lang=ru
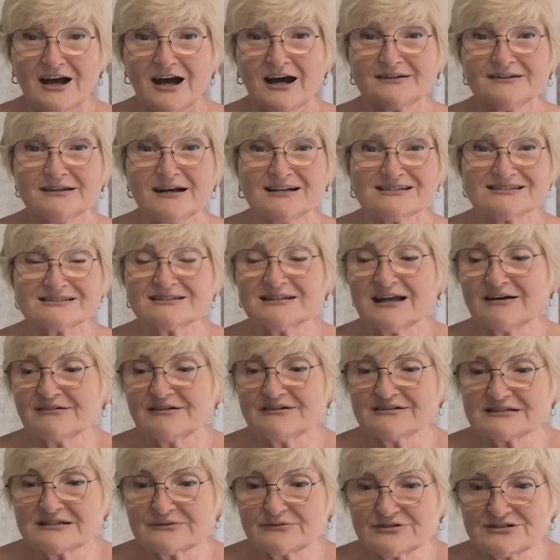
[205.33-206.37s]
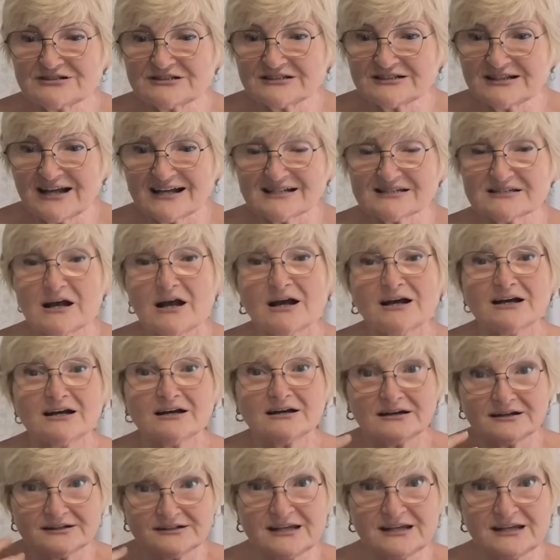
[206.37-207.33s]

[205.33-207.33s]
Она останавливается возле нас, э,